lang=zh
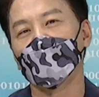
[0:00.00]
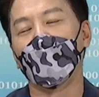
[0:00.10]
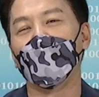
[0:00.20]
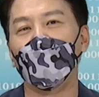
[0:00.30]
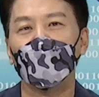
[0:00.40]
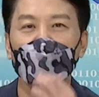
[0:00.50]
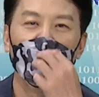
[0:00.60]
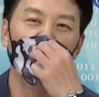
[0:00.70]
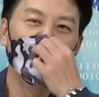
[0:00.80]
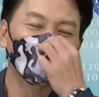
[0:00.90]
资朋友们，
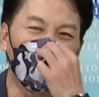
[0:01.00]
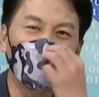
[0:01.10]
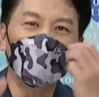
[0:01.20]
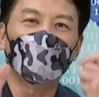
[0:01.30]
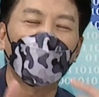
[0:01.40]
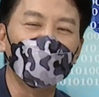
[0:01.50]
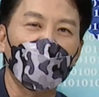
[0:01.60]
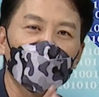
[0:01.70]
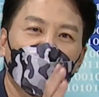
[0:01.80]
当你看到